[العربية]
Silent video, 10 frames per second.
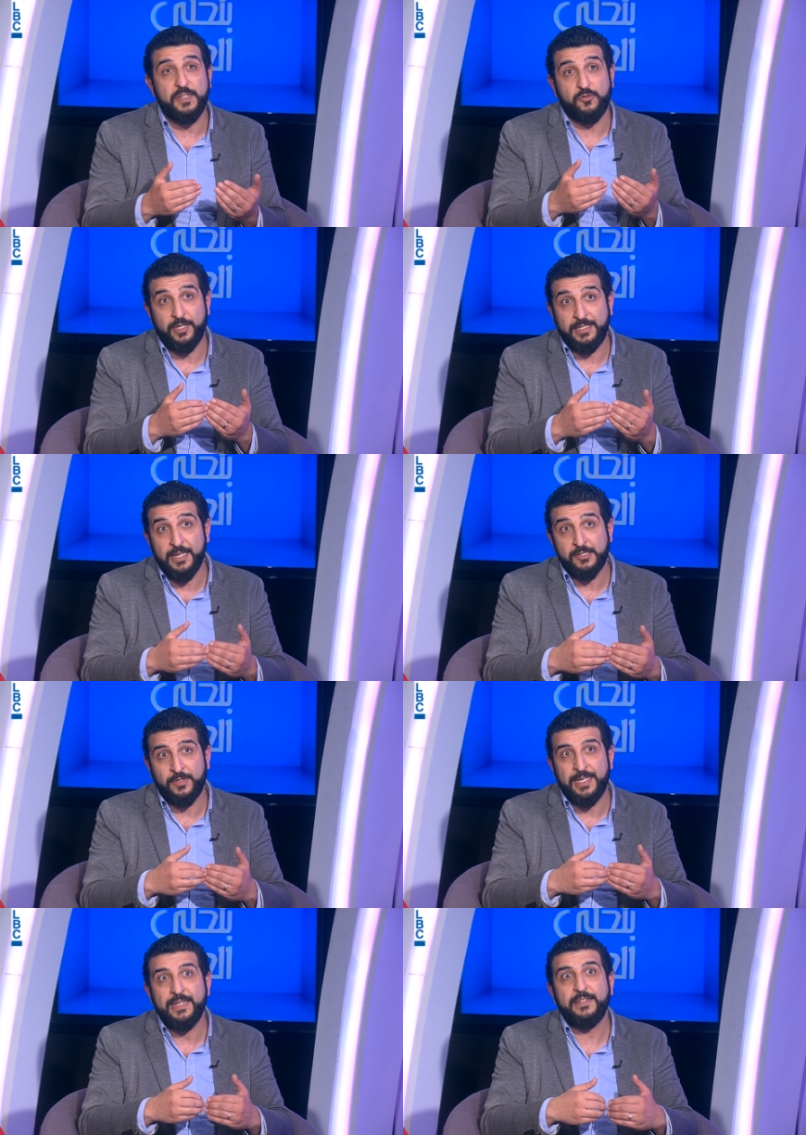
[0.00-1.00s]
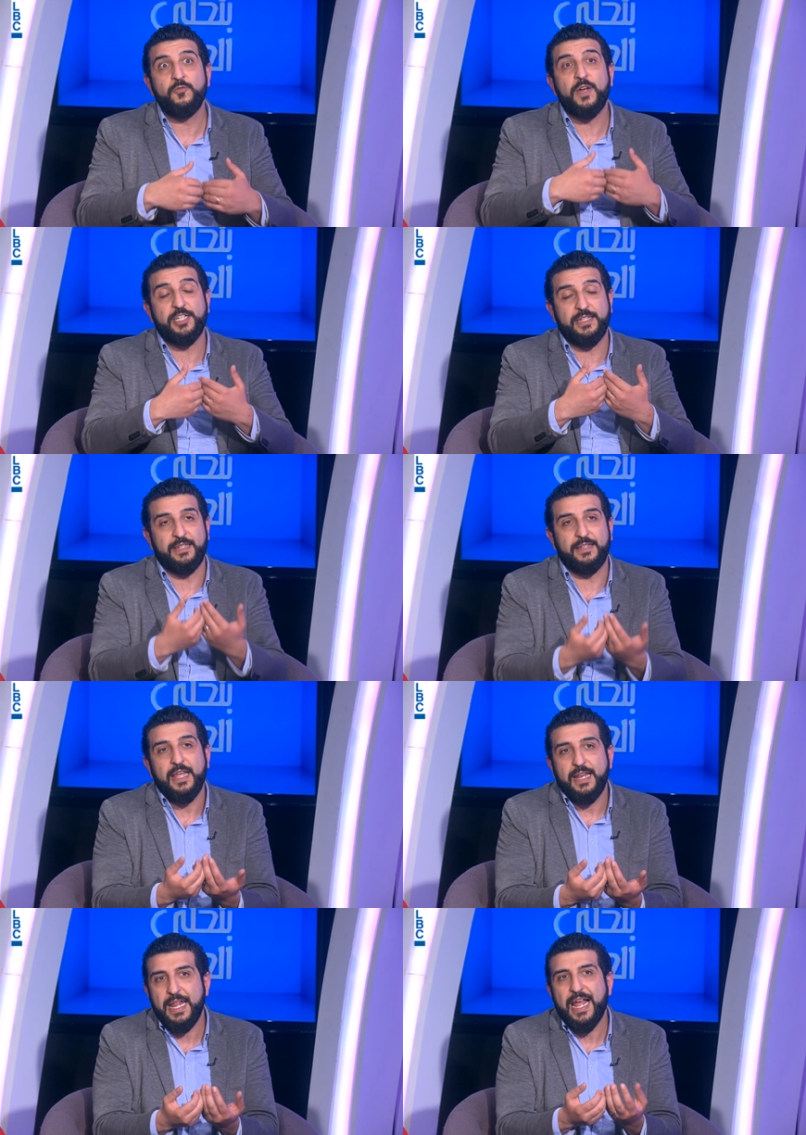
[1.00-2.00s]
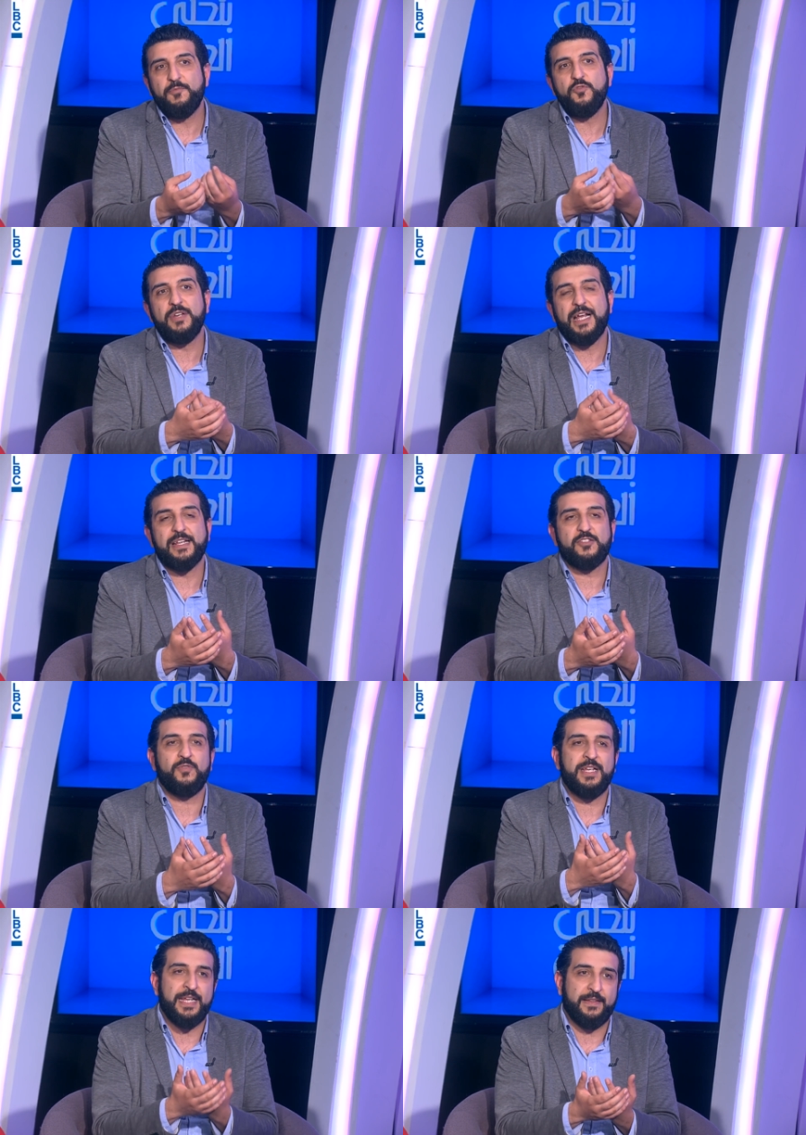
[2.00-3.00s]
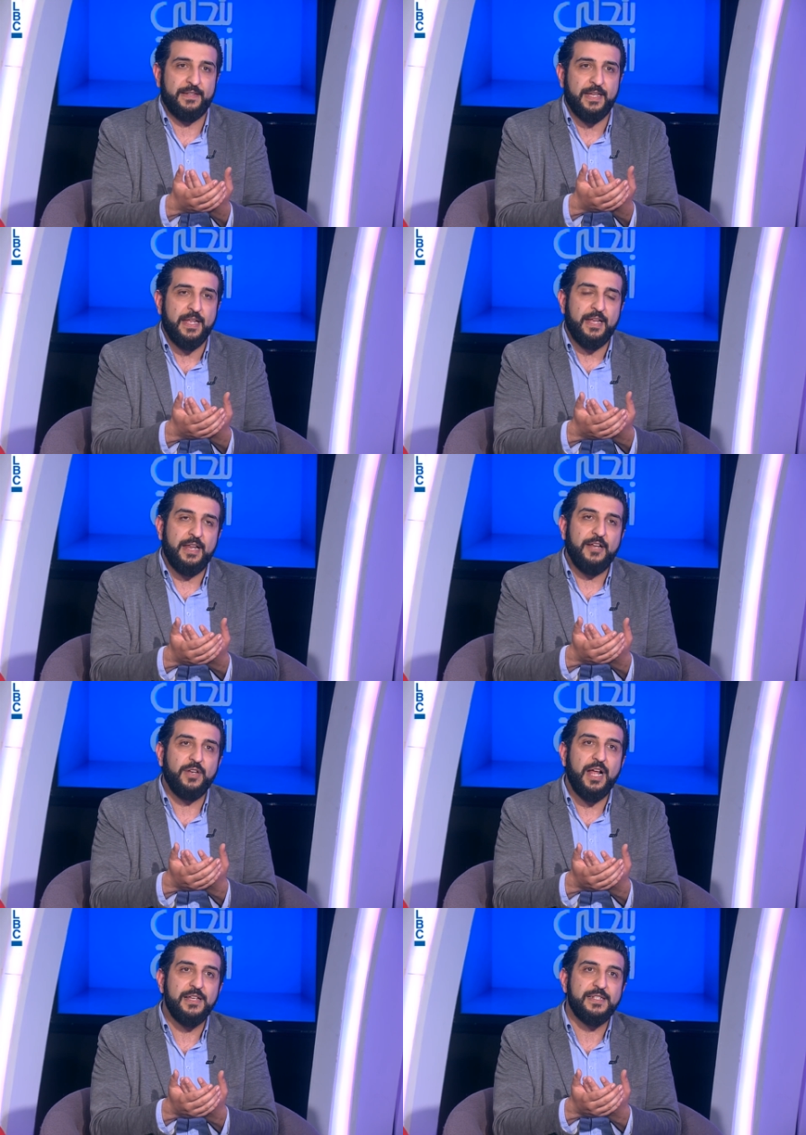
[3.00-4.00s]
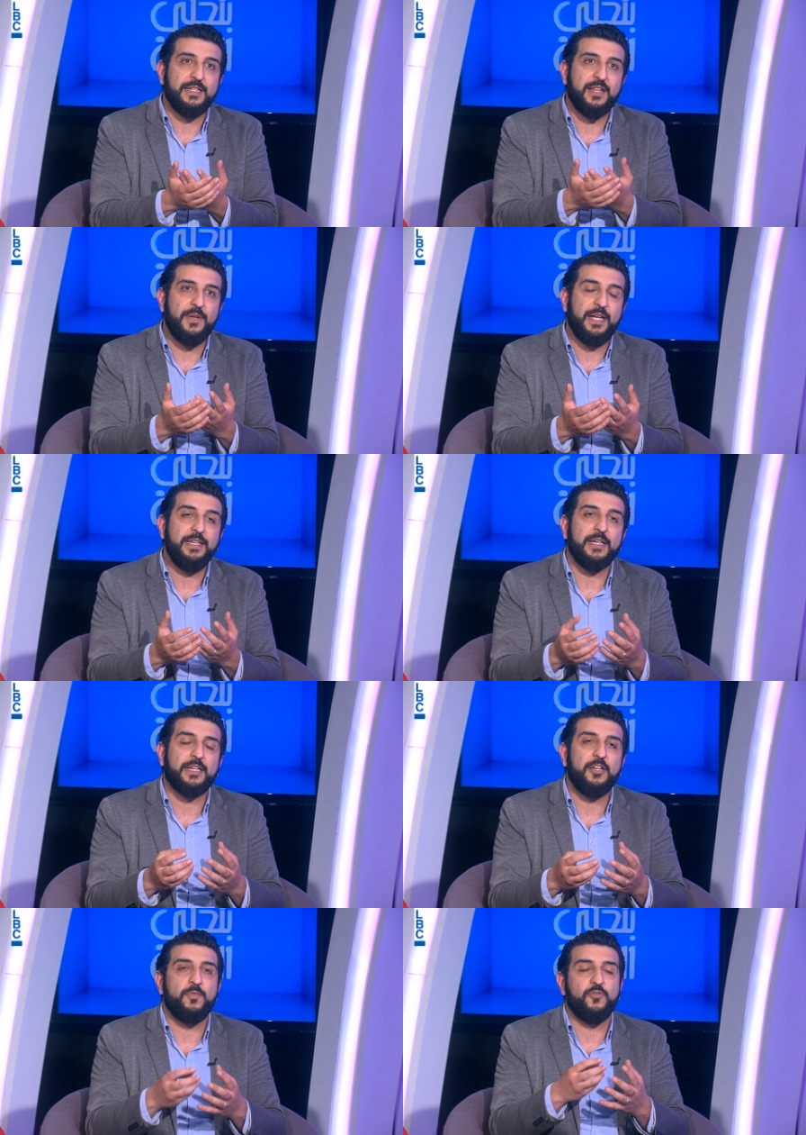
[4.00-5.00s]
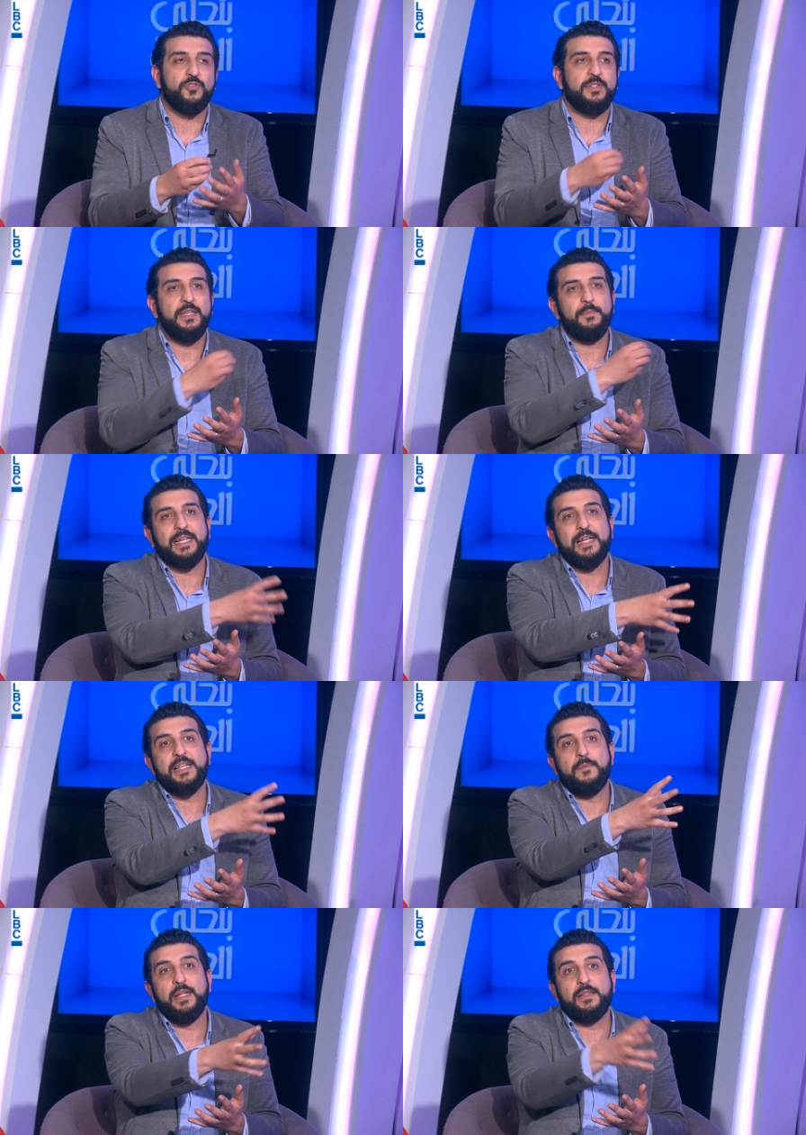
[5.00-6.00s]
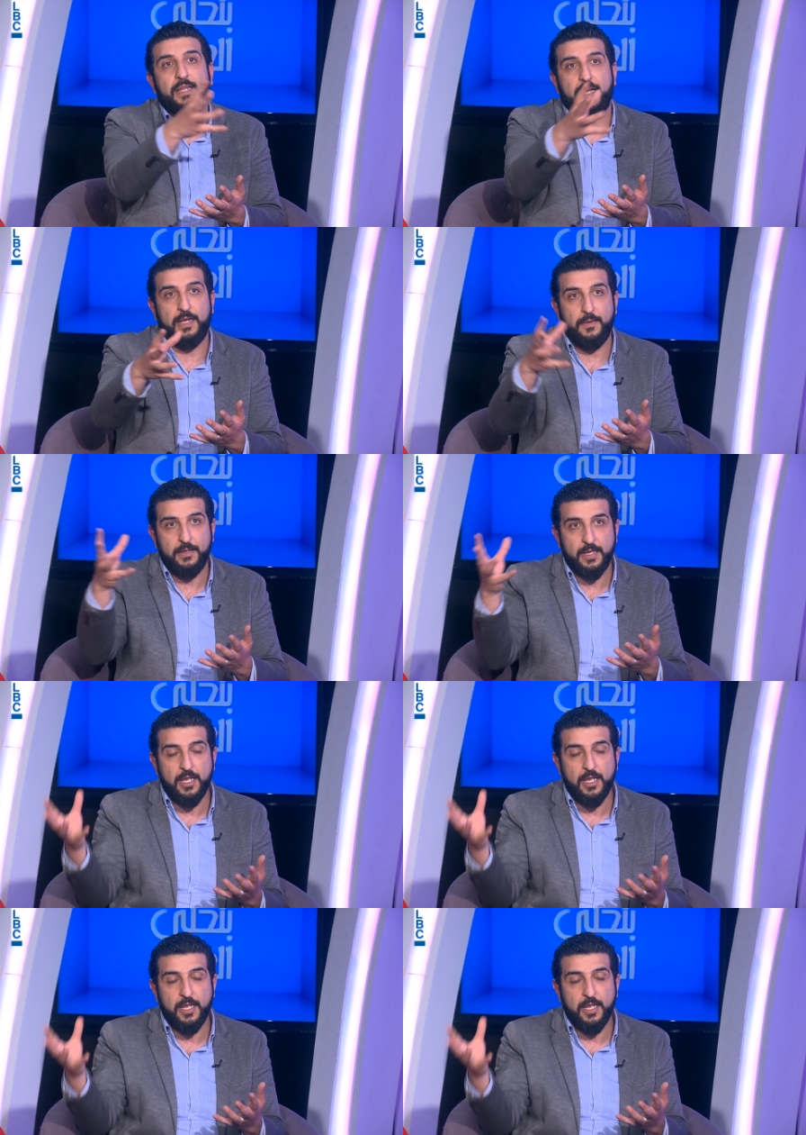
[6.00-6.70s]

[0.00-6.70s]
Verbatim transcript: وفي سلالات انوجدت ليه عم اقول انا سلالات لانه الاحصنه طبيعيا كانوا موجودين بكذا منطقه